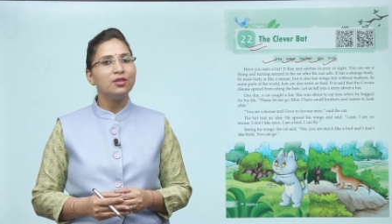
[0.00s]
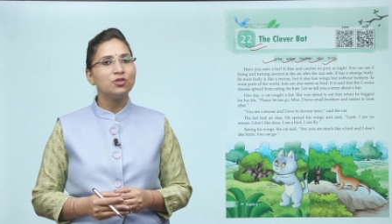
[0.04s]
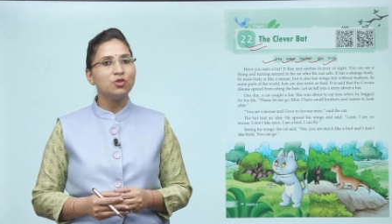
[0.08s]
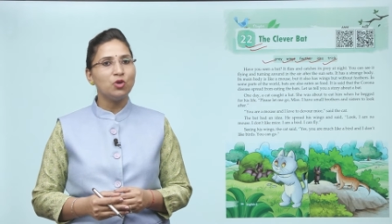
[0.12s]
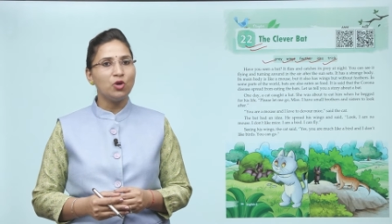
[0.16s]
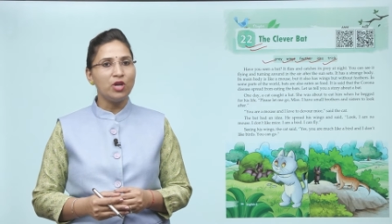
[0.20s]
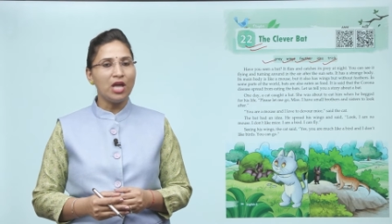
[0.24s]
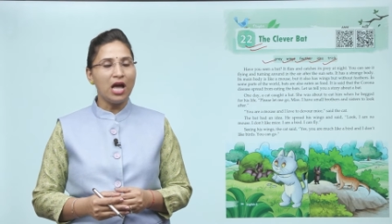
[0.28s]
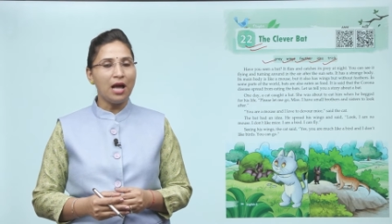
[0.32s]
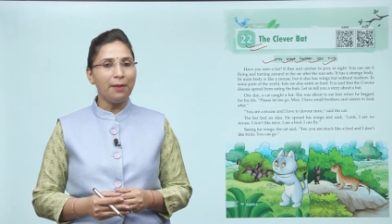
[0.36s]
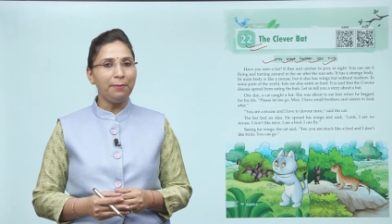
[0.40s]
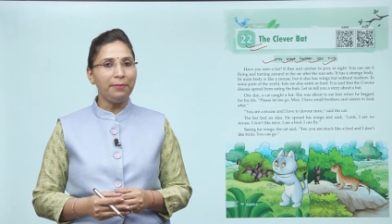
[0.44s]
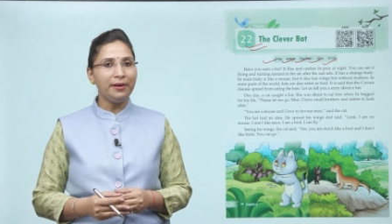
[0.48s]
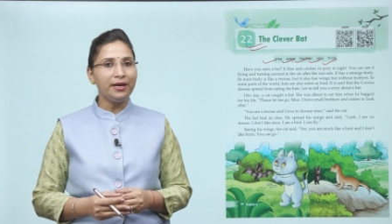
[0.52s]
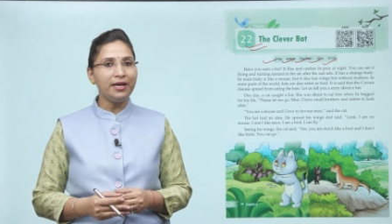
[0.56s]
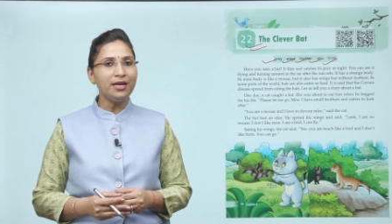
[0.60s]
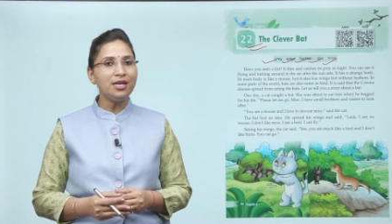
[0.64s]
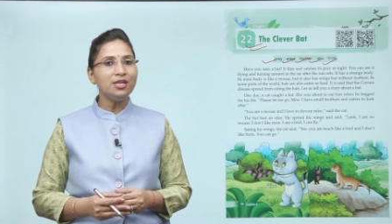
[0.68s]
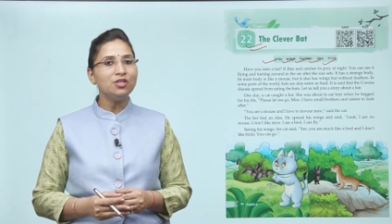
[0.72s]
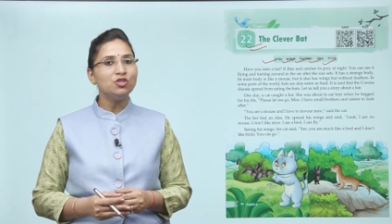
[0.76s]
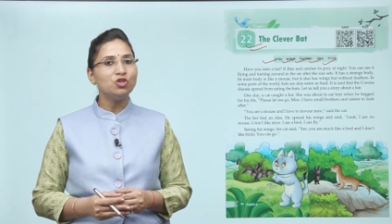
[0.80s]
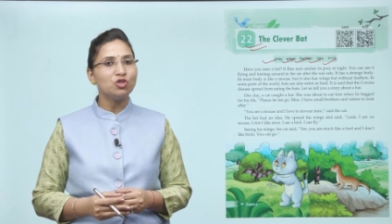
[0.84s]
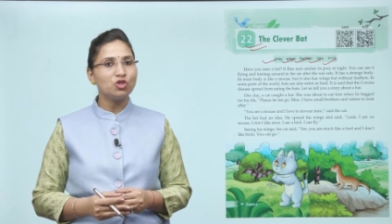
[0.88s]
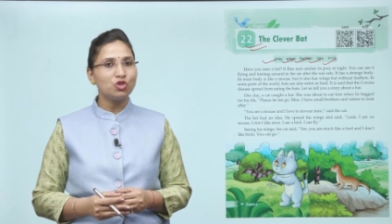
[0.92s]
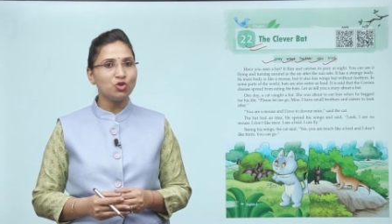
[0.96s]
सो so, यहाँ
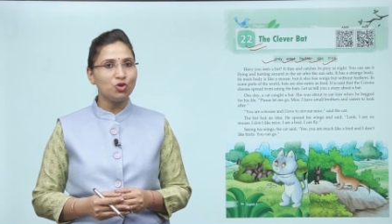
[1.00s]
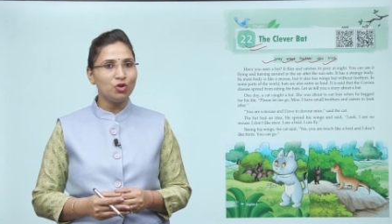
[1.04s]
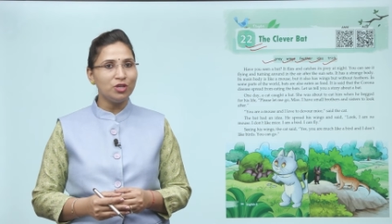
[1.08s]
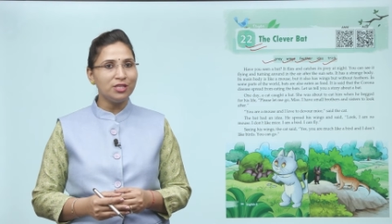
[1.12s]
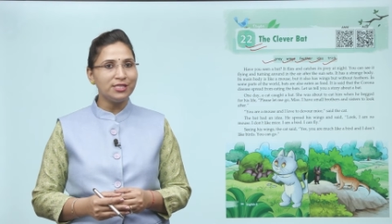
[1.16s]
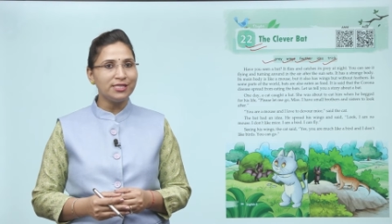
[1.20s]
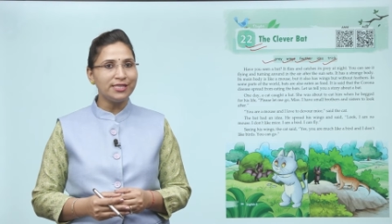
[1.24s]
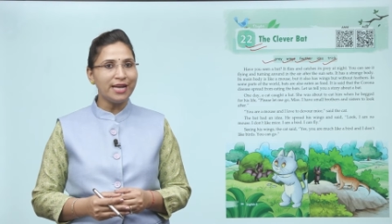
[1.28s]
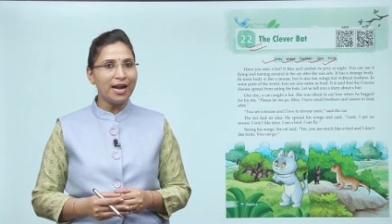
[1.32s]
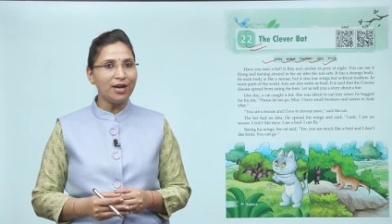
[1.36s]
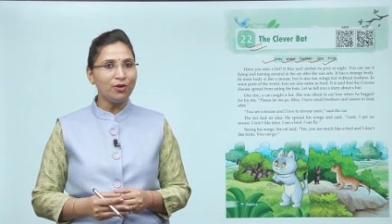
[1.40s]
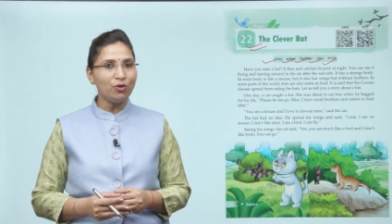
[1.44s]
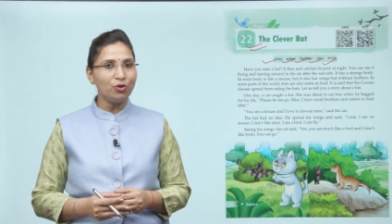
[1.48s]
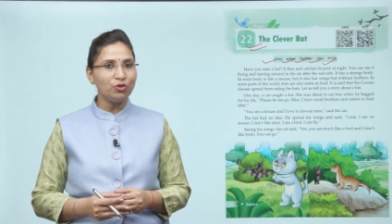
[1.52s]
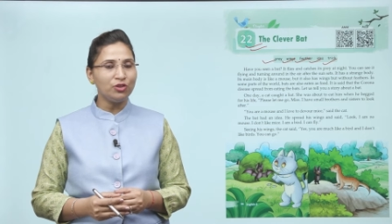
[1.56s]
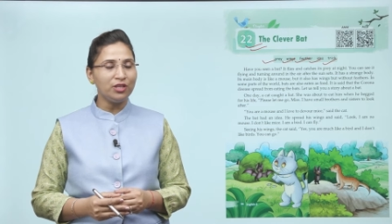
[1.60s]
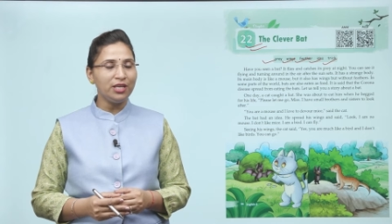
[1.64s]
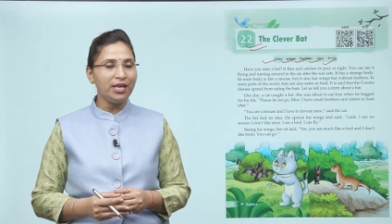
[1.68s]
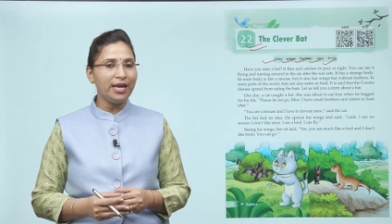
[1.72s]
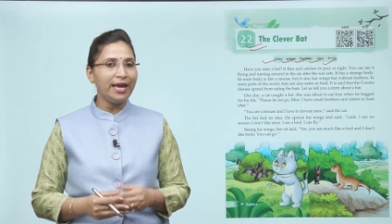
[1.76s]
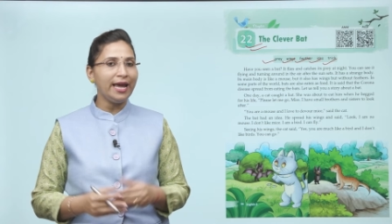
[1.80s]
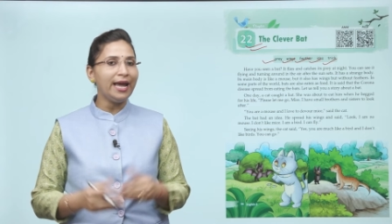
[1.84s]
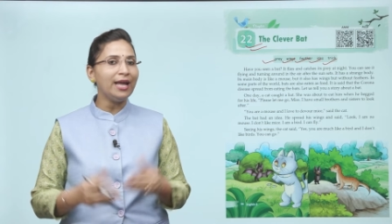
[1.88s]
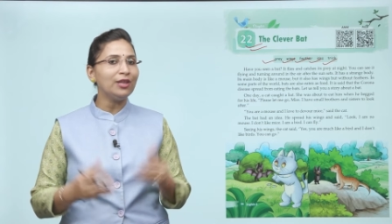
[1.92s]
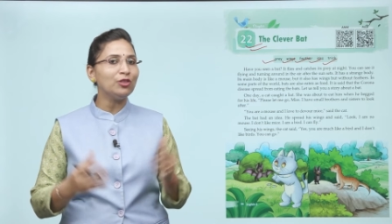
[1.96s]
पर जो स्टोरी स्टार्ट होती
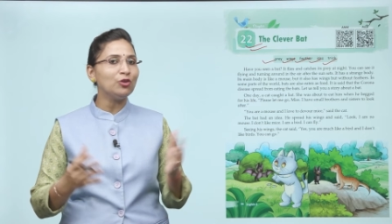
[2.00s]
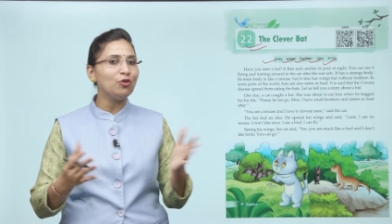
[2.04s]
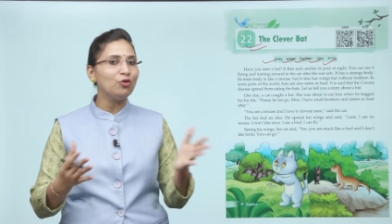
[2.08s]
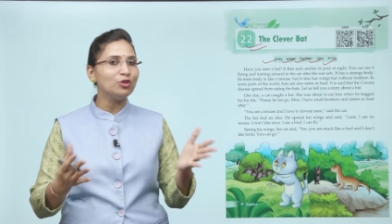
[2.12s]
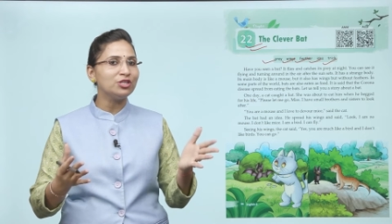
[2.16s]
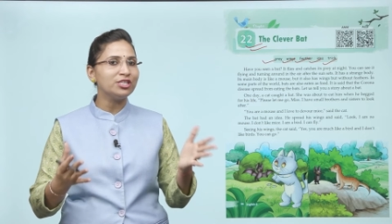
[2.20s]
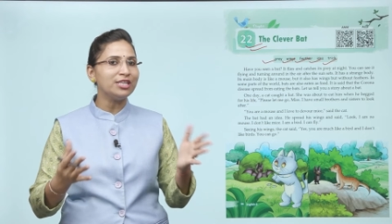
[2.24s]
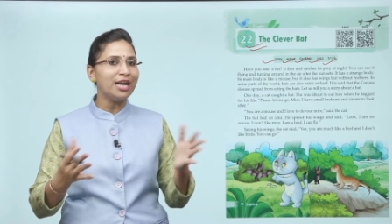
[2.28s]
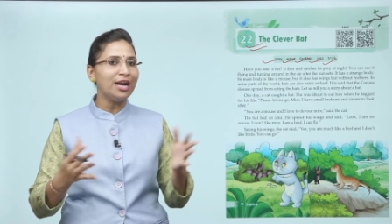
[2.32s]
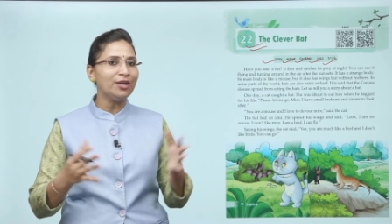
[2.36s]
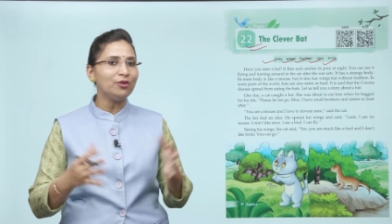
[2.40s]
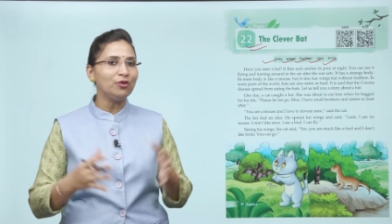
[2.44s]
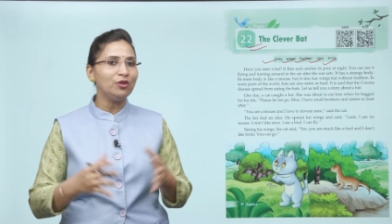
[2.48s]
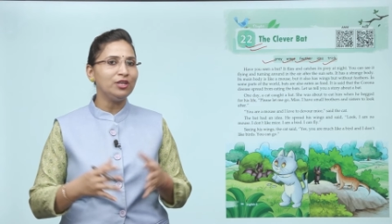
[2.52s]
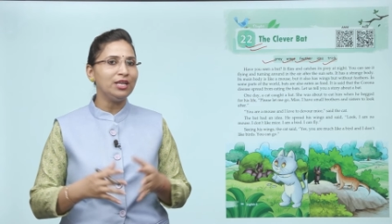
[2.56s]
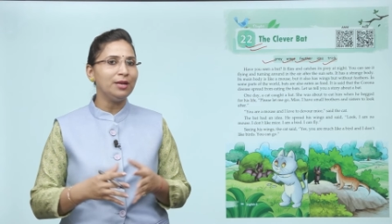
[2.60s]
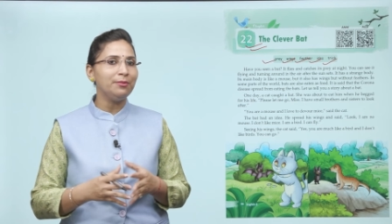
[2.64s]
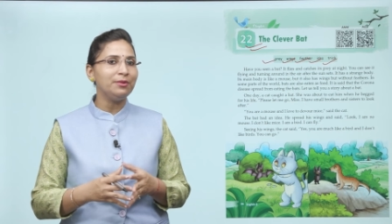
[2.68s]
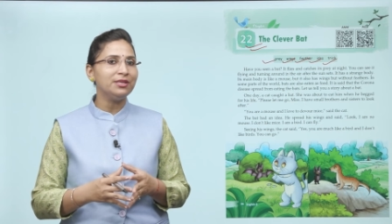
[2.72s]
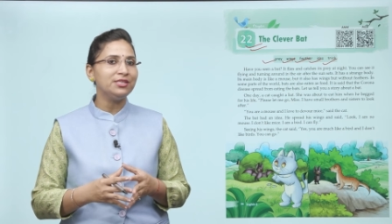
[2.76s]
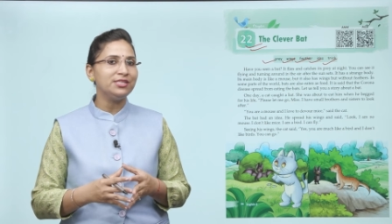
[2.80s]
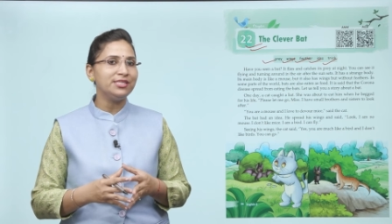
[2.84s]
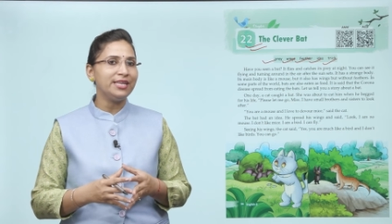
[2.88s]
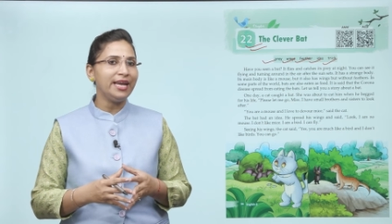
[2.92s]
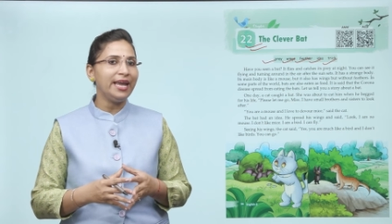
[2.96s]
है तो वो स्टार्ट हो रही है
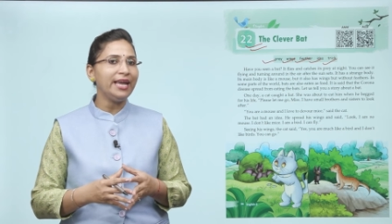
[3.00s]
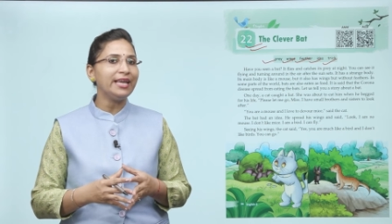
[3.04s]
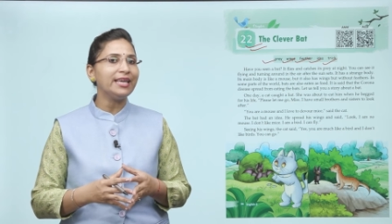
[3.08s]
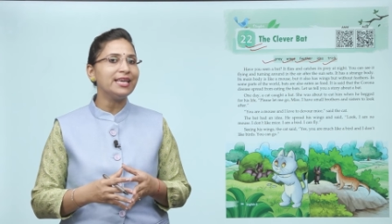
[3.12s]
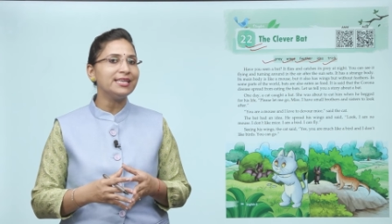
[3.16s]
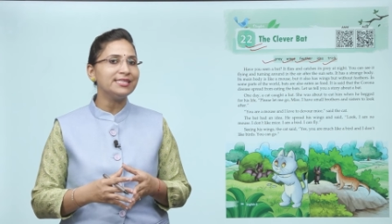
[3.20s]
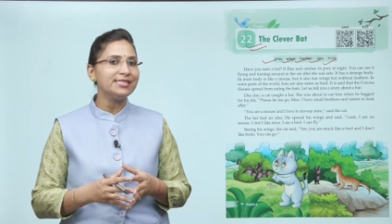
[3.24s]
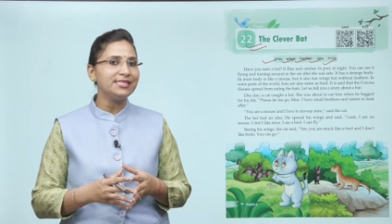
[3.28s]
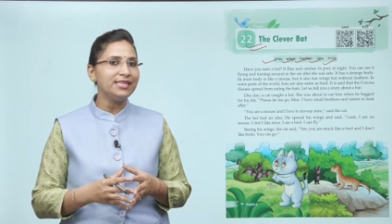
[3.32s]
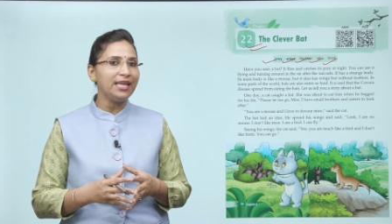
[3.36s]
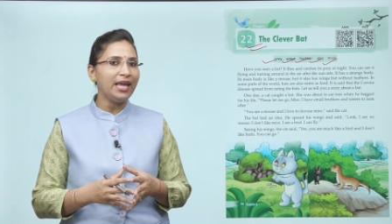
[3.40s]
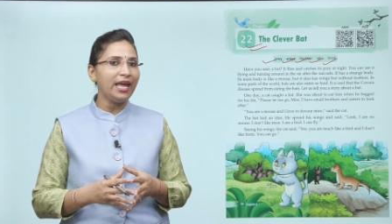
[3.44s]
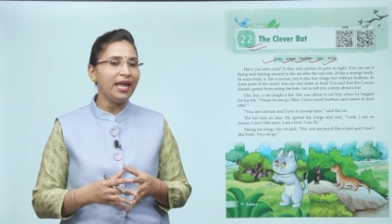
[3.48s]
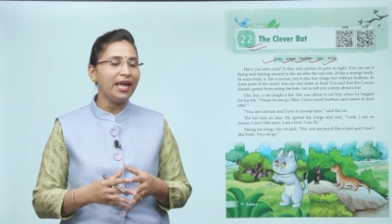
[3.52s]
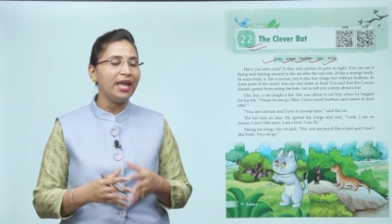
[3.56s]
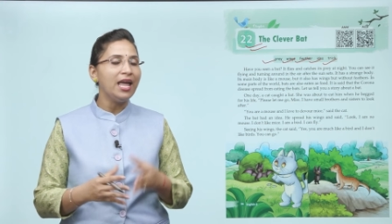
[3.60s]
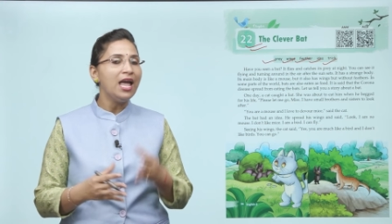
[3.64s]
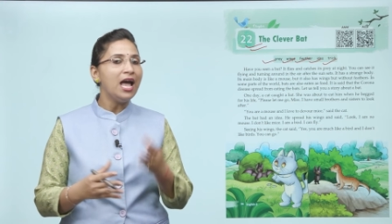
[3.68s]
बच्चे किससे